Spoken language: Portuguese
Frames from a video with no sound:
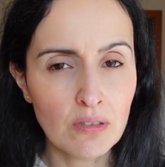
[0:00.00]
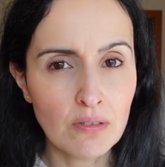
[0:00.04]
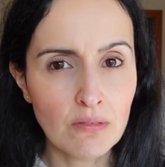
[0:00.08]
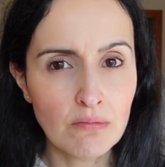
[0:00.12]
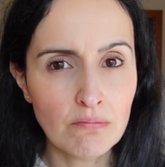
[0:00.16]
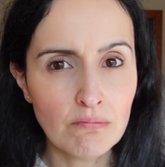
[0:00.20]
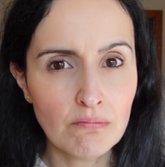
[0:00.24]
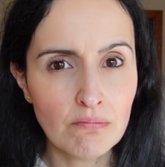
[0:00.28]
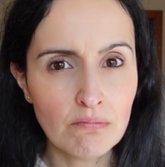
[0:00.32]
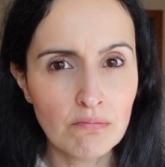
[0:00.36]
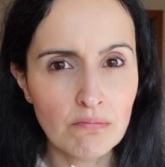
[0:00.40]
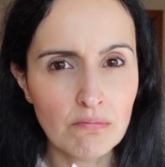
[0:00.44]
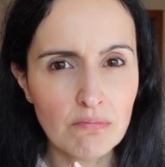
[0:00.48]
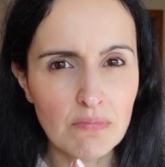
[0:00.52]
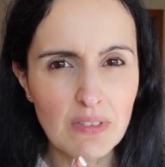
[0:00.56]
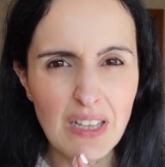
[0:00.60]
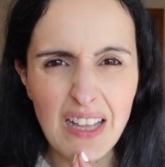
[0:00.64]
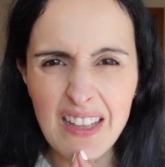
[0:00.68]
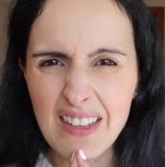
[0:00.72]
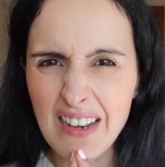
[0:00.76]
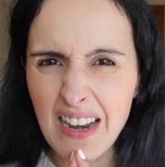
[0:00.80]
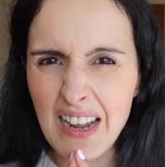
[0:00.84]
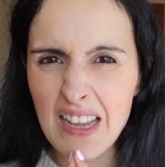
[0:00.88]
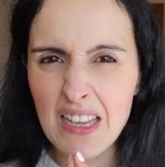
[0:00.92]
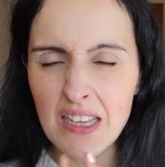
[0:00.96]
hum,
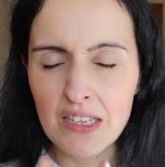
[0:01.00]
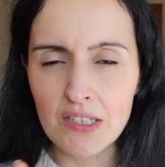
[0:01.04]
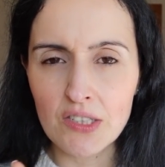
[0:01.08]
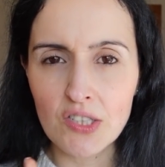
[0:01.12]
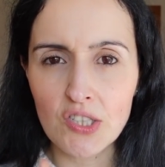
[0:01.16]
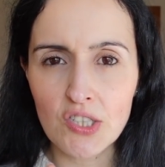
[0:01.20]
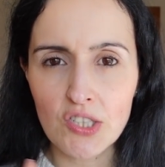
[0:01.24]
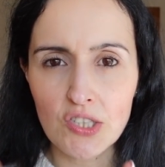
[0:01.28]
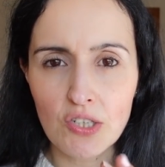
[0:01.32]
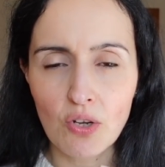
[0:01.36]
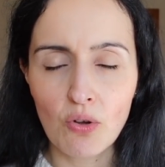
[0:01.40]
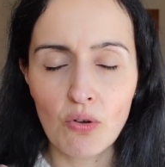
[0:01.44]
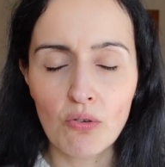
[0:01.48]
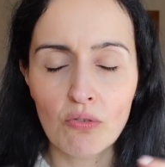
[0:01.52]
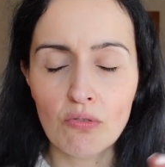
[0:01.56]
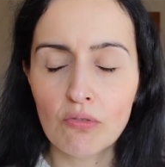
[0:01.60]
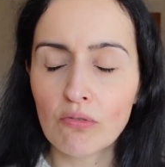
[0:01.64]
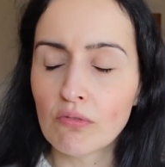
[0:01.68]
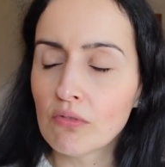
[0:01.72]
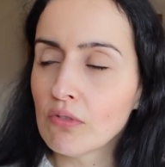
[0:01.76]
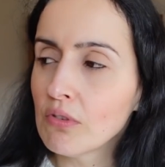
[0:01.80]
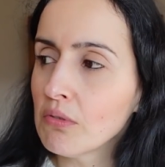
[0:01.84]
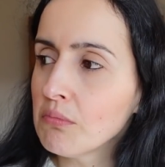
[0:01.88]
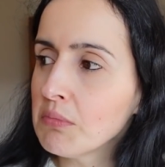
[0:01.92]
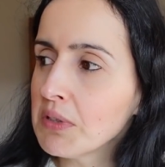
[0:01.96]
areias
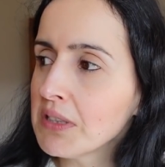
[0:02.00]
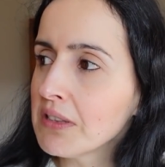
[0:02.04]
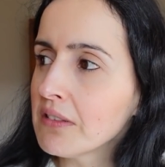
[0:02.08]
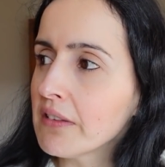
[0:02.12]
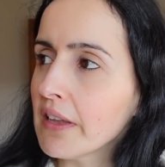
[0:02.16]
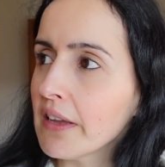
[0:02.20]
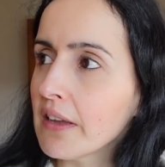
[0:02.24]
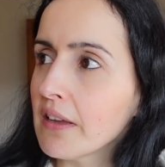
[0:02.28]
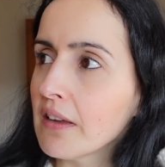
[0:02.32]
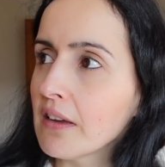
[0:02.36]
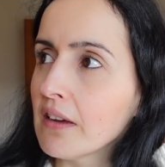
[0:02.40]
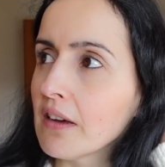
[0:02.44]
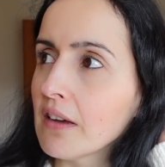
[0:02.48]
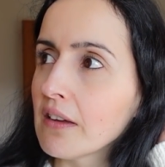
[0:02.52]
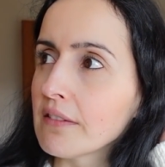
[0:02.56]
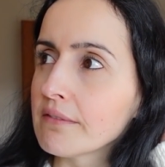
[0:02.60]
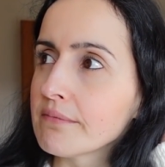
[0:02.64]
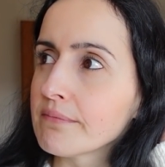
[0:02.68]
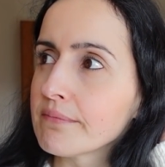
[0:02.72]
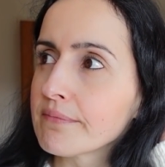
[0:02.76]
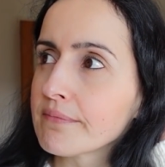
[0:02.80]
com, com manteiga.